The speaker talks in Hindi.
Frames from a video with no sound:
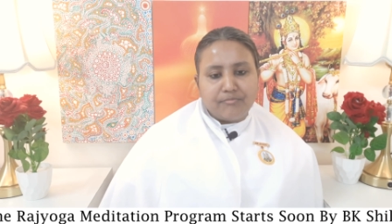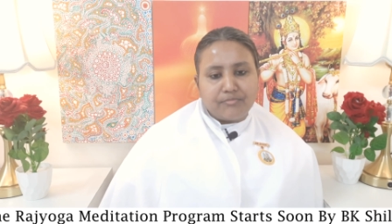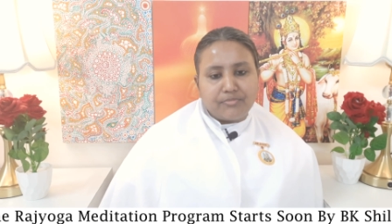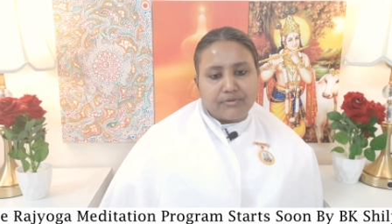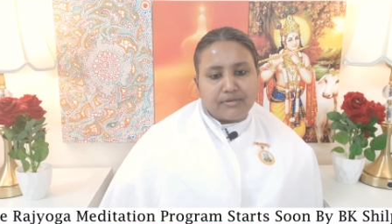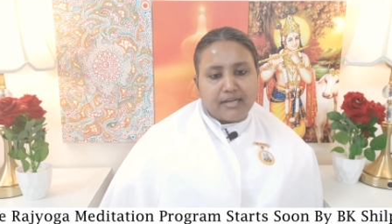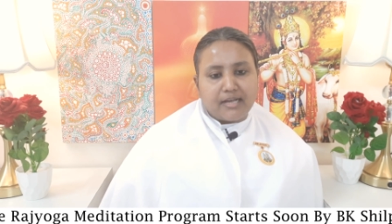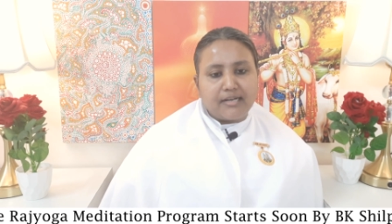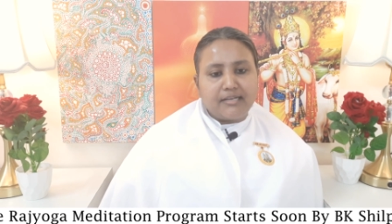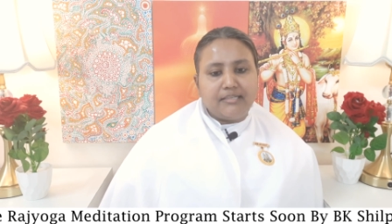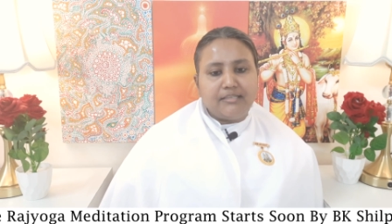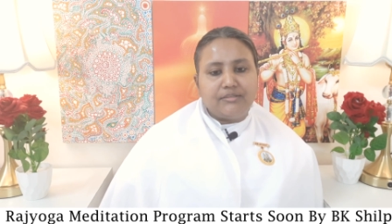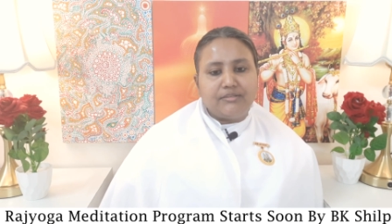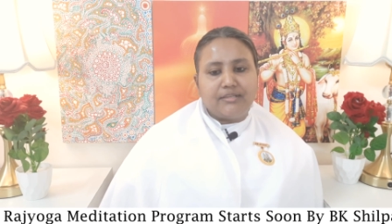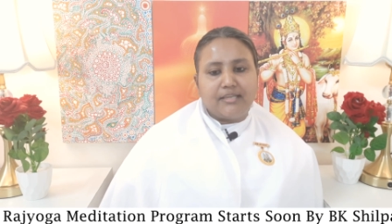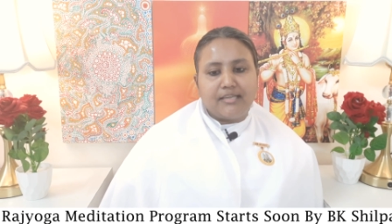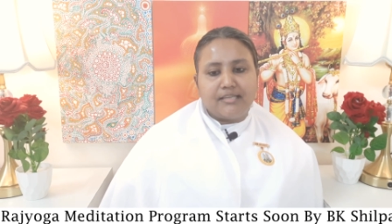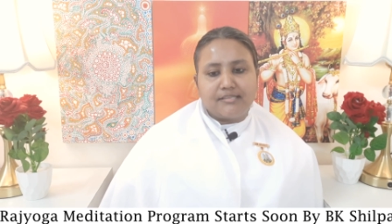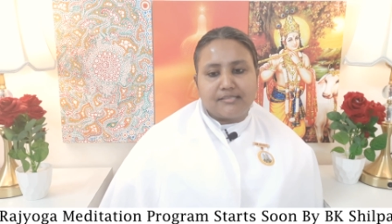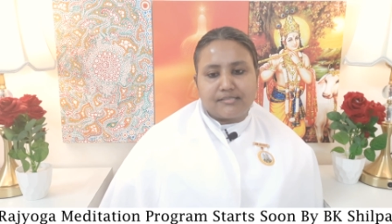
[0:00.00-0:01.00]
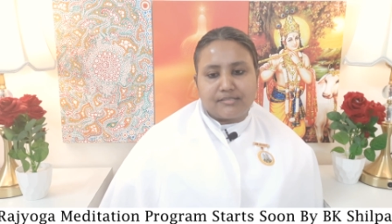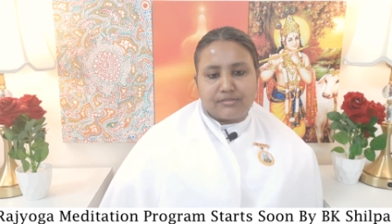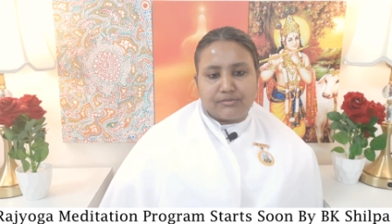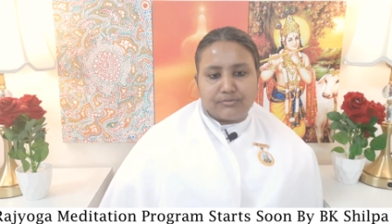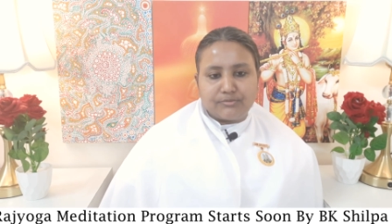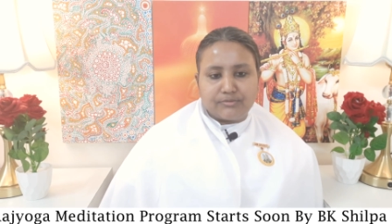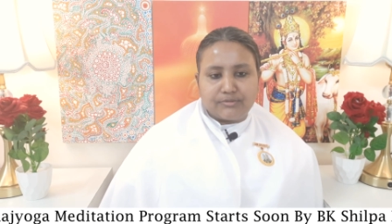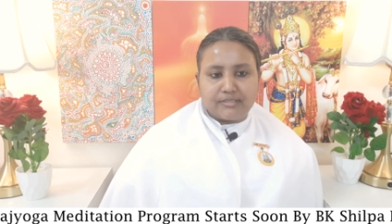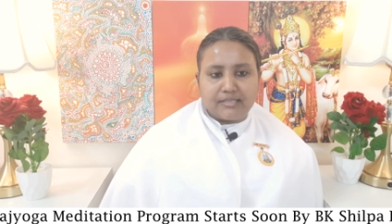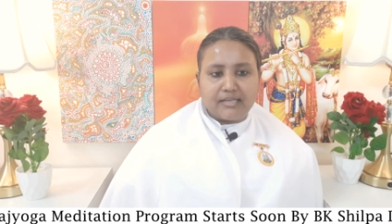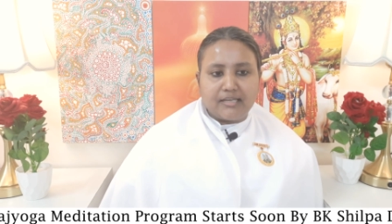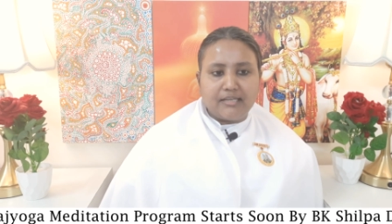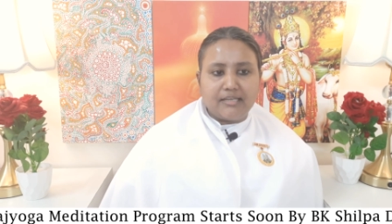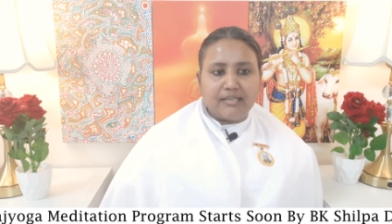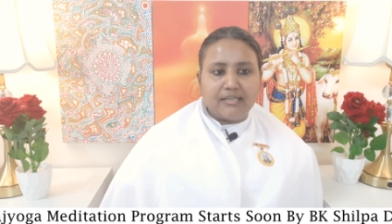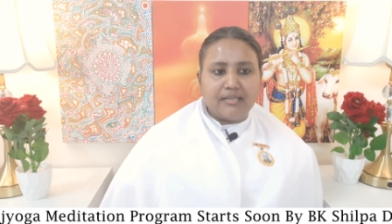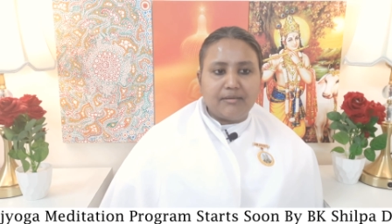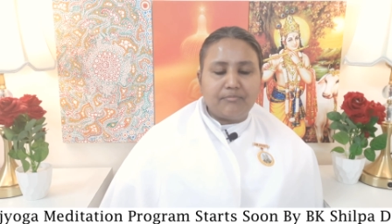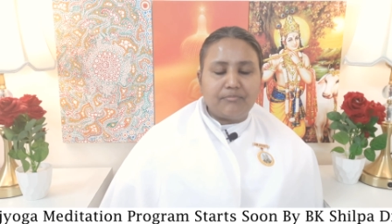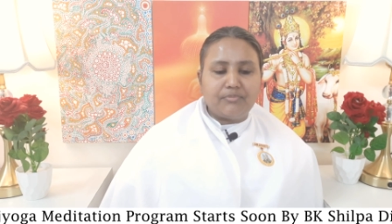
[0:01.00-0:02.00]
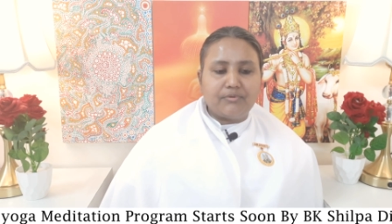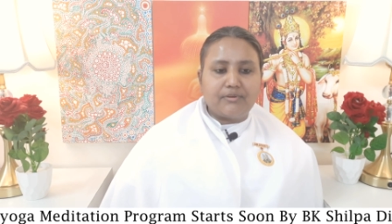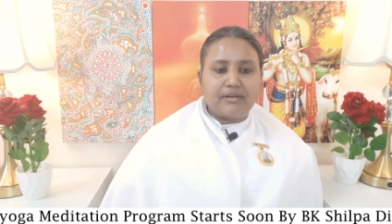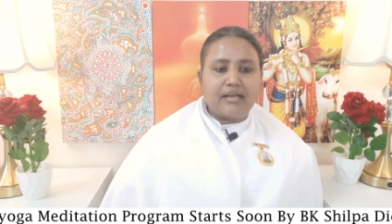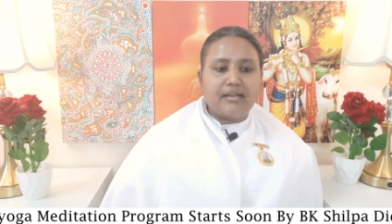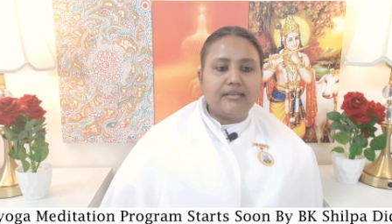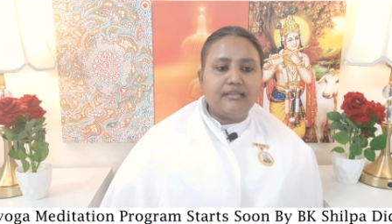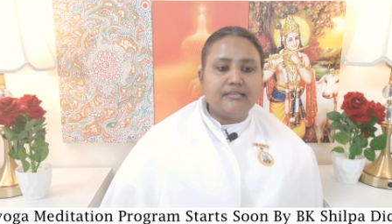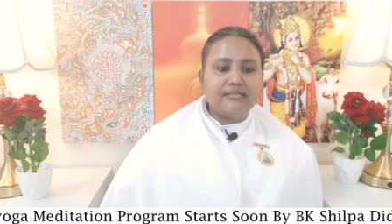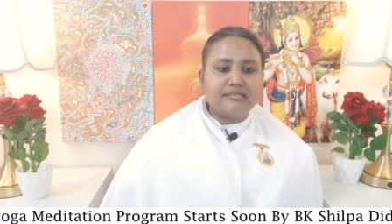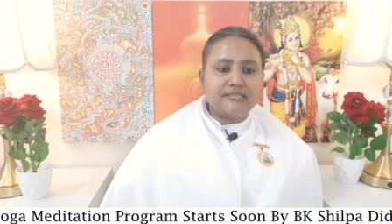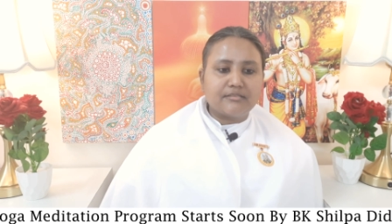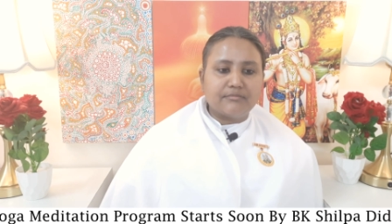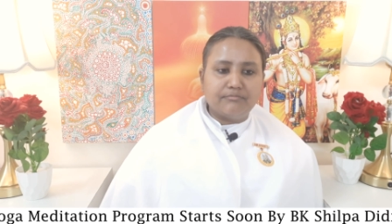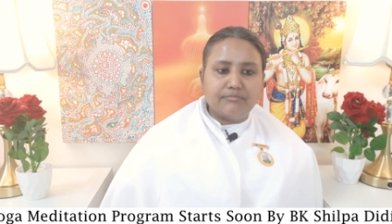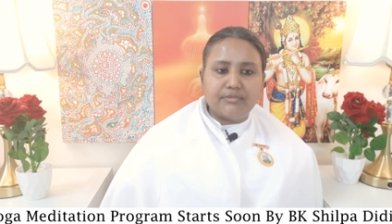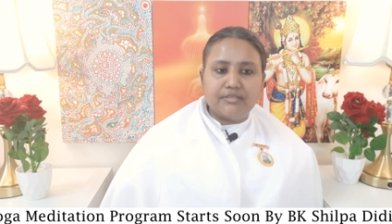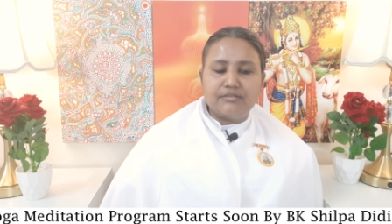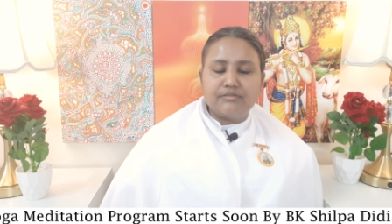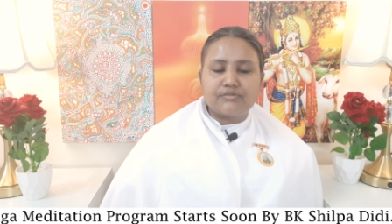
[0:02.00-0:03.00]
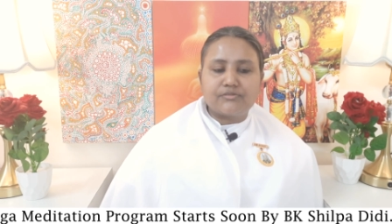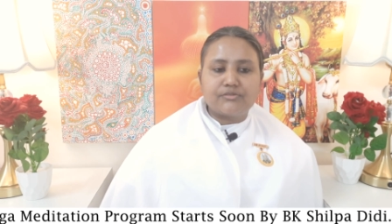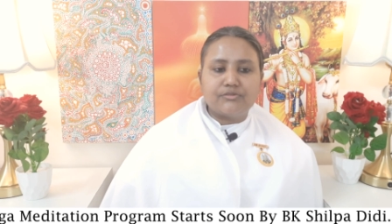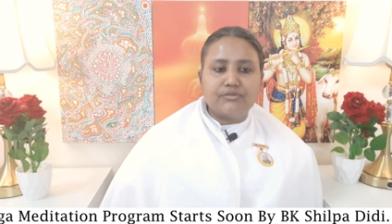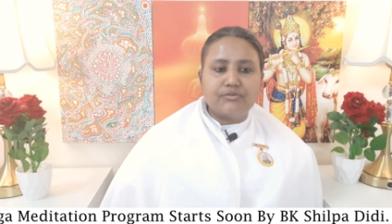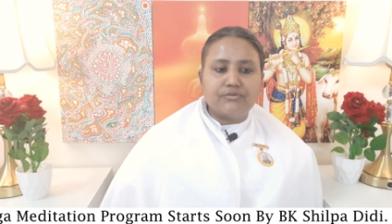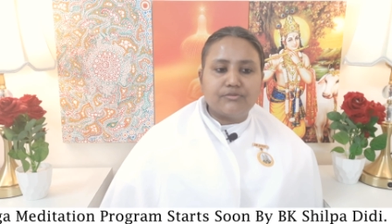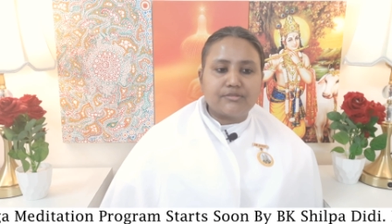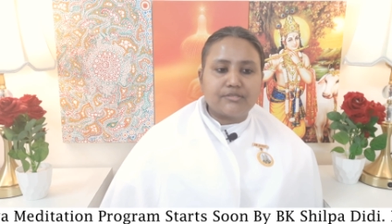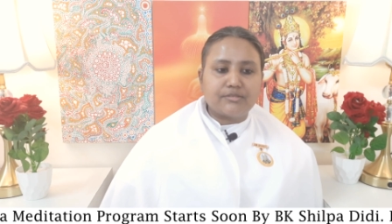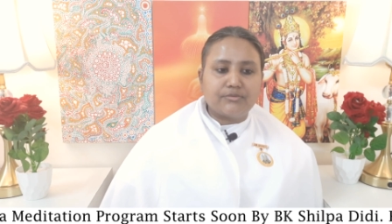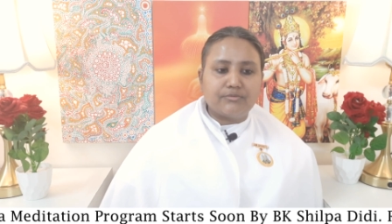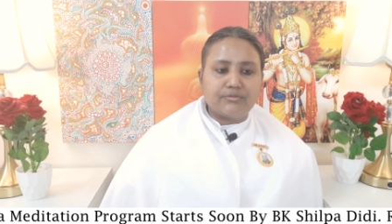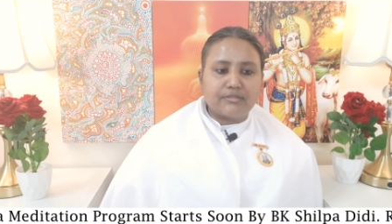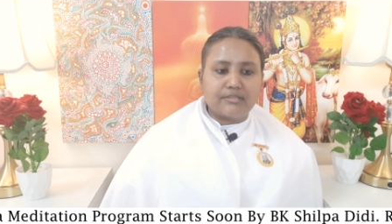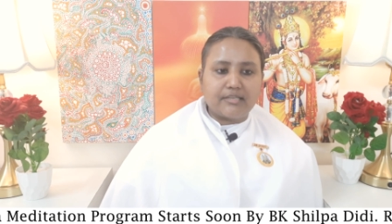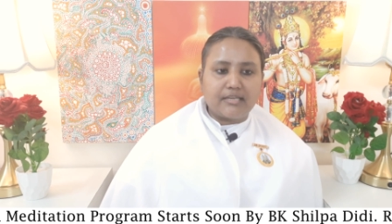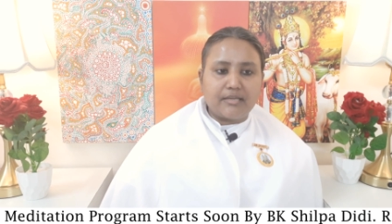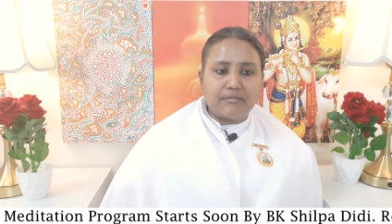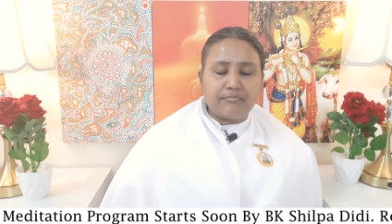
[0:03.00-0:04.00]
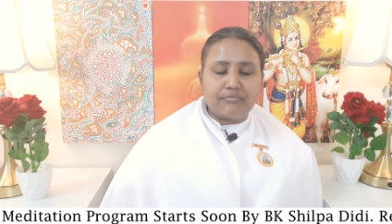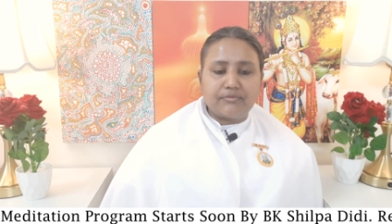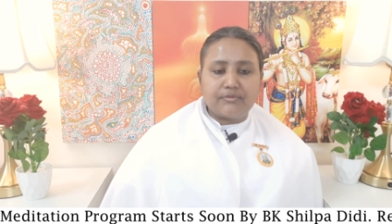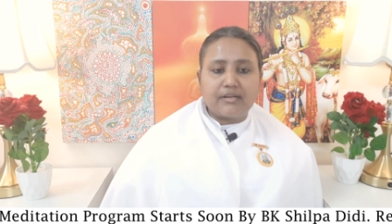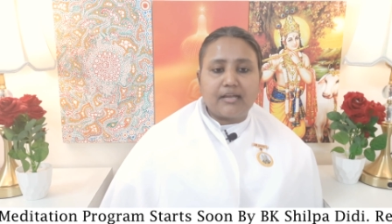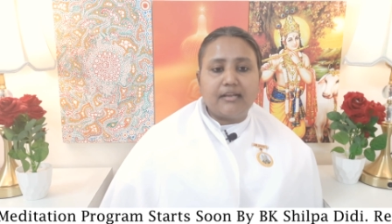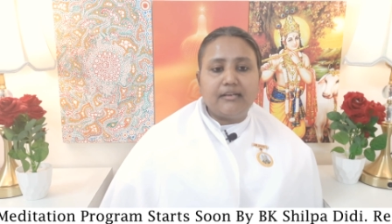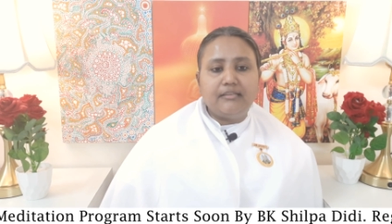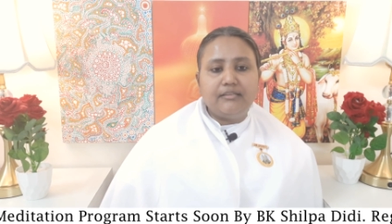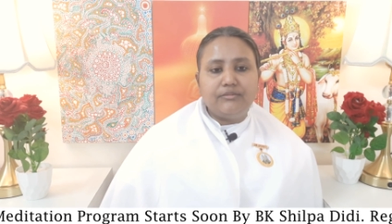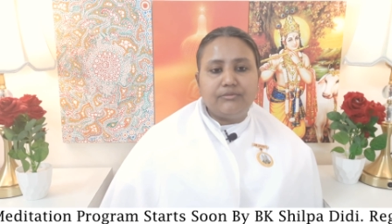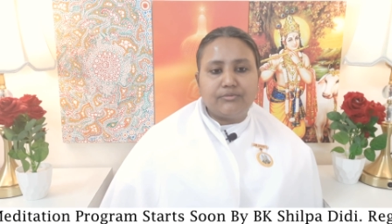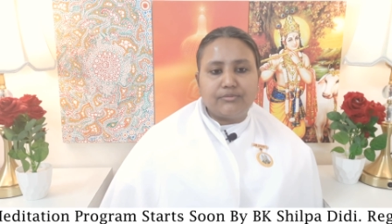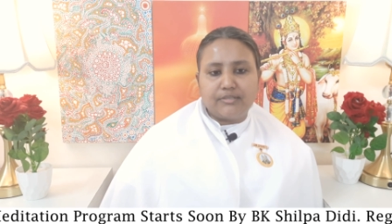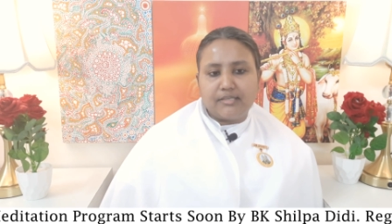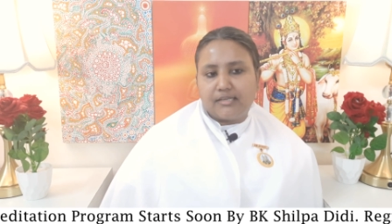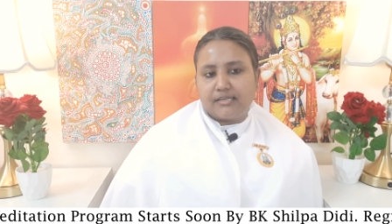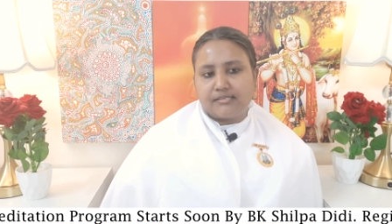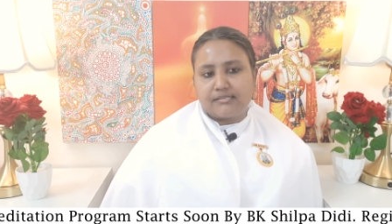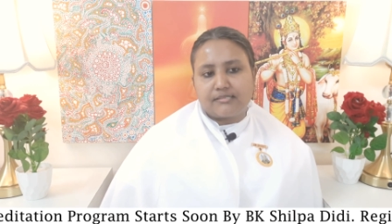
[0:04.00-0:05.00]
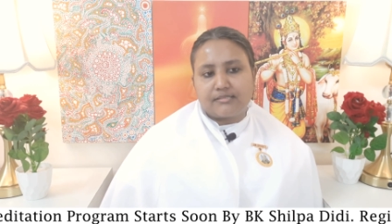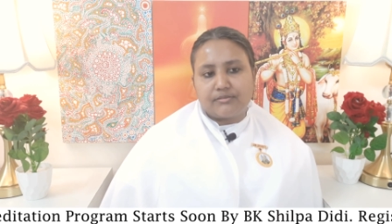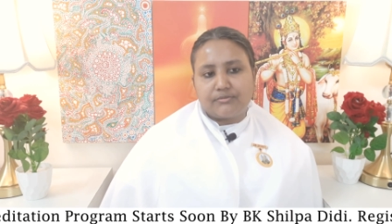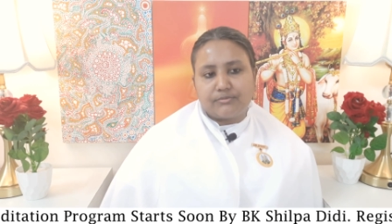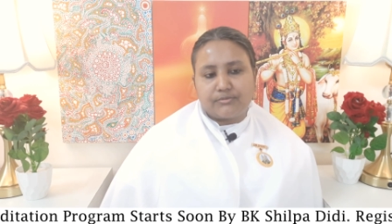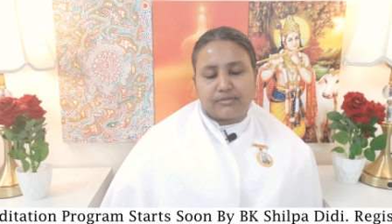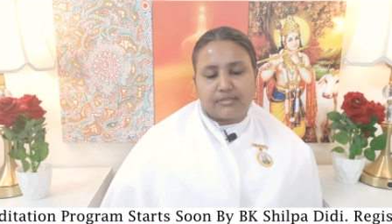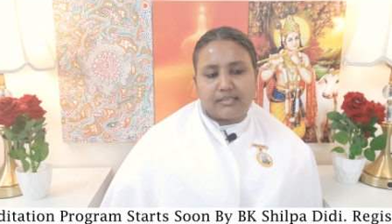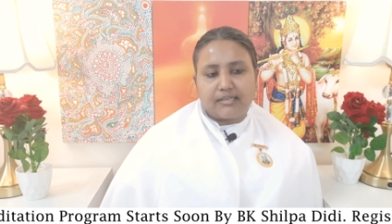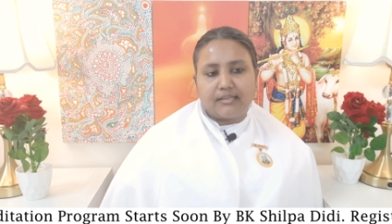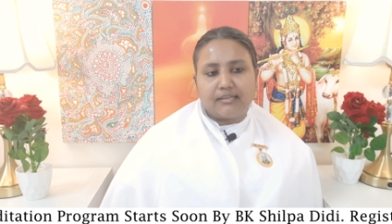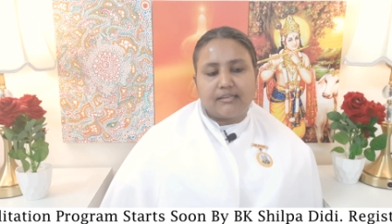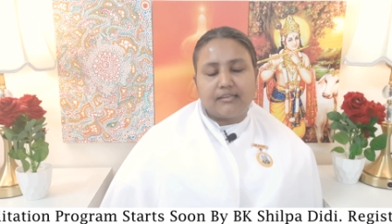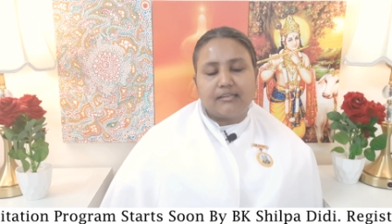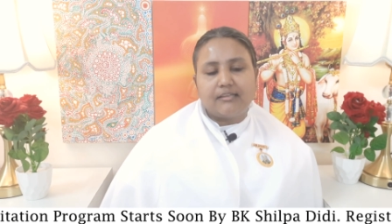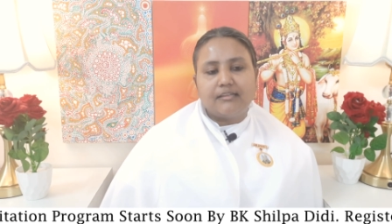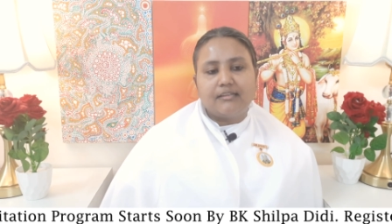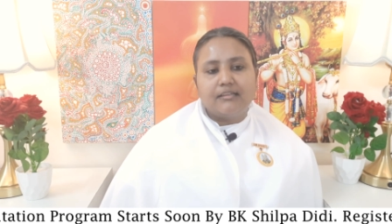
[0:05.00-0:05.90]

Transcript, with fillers: पुरानी देह से होता है पुराने संबंधों से होता है पुरानी दुनिया से होता है